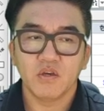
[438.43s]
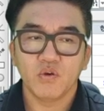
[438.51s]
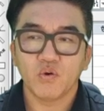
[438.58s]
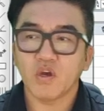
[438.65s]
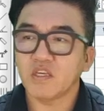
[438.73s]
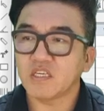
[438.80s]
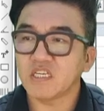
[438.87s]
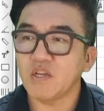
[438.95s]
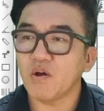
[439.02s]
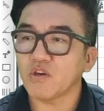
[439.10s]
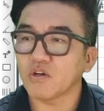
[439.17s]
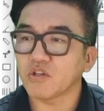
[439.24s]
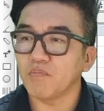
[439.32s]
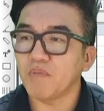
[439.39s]
이게 이제
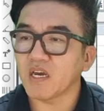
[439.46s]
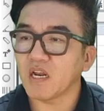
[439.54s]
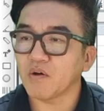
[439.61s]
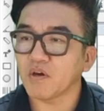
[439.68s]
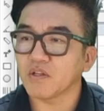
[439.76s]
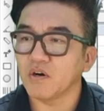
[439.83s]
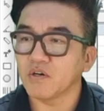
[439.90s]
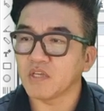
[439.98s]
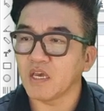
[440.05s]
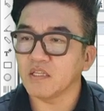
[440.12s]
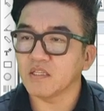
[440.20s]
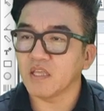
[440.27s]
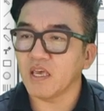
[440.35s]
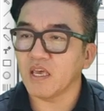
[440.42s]
친환경 선박이라고 해서 돼
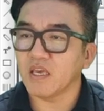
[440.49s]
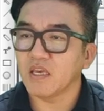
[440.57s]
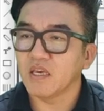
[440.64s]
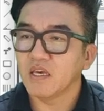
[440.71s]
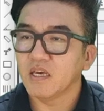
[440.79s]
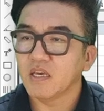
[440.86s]
있는데,